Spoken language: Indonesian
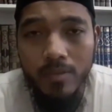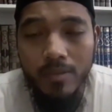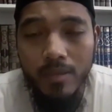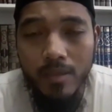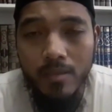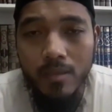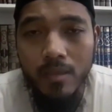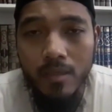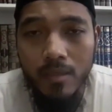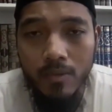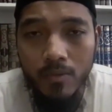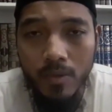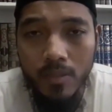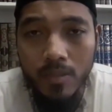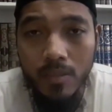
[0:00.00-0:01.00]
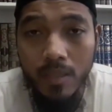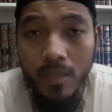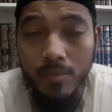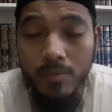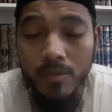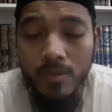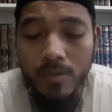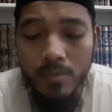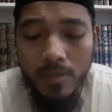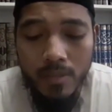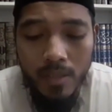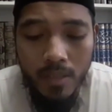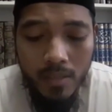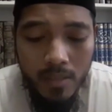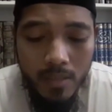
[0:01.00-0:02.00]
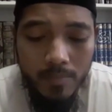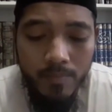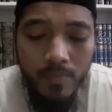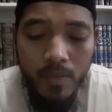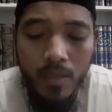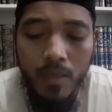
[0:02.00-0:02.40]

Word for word: yang tidak ada keraguan di dalamnya sama sekali.